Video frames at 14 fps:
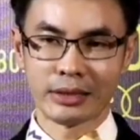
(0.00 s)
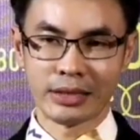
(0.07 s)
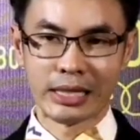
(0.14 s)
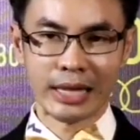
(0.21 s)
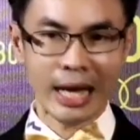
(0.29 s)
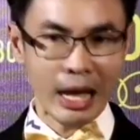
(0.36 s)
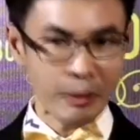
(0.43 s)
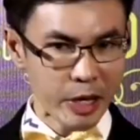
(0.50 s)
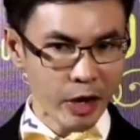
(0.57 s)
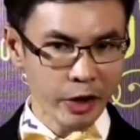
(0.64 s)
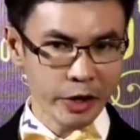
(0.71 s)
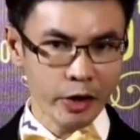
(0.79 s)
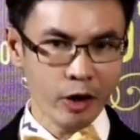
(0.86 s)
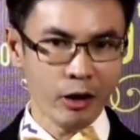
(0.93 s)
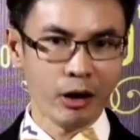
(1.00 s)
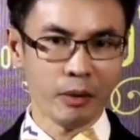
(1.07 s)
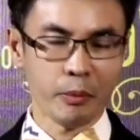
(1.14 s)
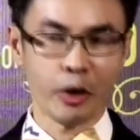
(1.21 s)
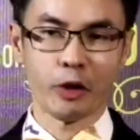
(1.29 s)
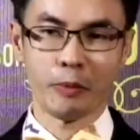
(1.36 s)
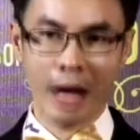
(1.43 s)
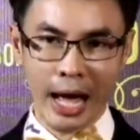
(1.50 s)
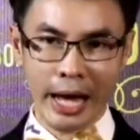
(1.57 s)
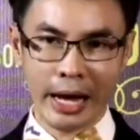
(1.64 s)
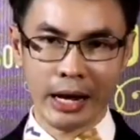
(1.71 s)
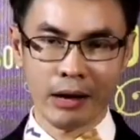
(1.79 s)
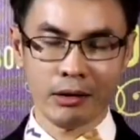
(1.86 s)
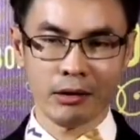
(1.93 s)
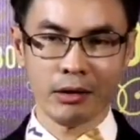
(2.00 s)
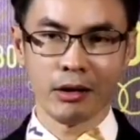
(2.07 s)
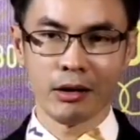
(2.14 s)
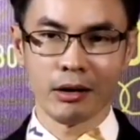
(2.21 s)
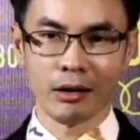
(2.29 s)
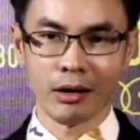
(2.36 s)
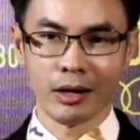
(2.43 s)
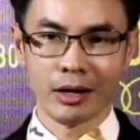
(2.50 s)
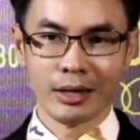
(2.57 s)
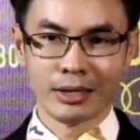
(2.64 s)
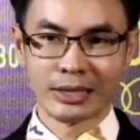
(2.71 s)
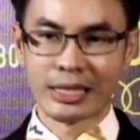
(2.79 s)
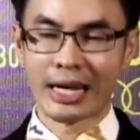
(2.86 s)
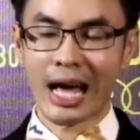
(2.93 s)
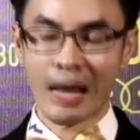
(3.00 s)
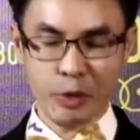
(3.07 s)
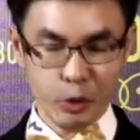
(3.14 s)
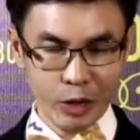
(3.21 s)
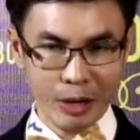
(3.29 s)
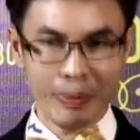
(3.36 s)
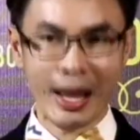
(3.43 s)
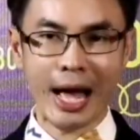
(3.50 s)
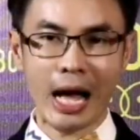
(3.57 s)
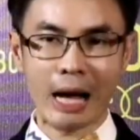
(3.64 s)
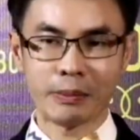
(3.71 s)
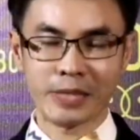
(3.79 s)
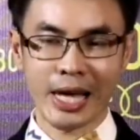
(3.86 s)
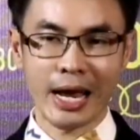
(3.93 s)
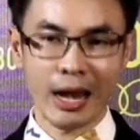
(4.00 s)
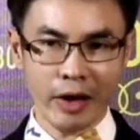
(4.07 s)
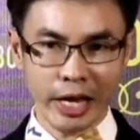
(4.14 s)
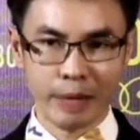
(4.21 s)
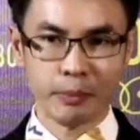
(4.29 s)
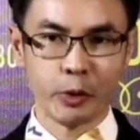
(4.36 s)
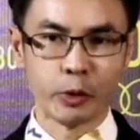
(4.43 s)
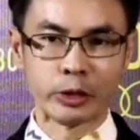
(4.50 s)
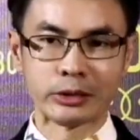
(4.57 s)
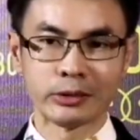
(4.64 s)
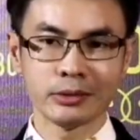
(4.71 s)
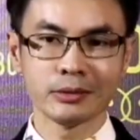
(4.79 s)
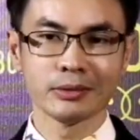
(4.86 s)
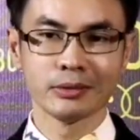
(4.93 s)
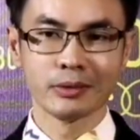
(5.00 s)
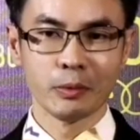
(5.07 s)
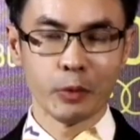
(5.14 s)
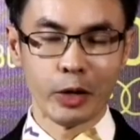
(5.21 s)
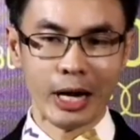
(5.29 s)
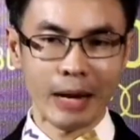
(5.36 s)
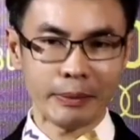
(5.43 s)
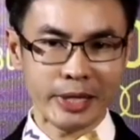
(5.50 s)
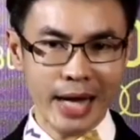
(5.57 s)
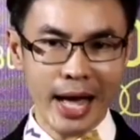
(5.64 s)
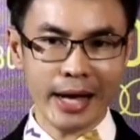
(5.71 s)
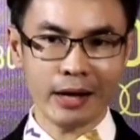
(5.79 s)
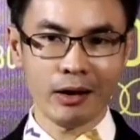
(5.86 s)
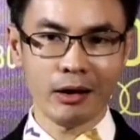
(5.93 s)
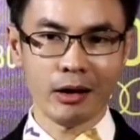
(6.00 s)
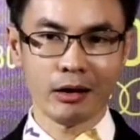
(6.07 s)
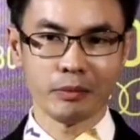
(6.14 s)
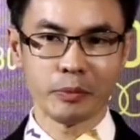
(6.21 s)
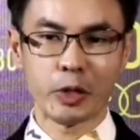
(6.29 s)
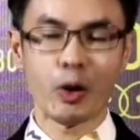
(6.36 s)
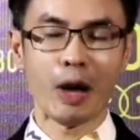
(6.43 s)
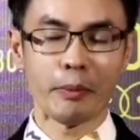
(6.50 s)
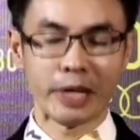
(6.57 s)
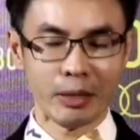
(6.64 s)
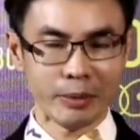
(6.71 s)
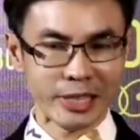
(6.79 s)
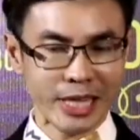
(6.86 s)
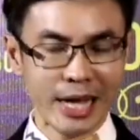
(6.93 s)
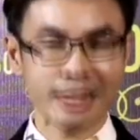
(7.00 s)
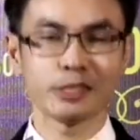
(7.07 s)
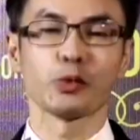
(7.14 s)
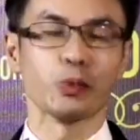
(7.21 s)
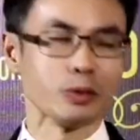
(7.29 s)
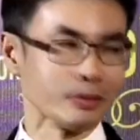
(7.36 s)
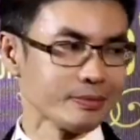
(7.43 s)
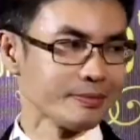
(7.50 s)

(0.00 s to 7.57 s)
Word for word: สินค้ามีออยปลอดภัยแล้วก็สินค้ามีคุณภาพ ใช้แล้วเห็นผลผลลัพธ์ที่ได้ก็มีความเป็นธรรมชาติสูง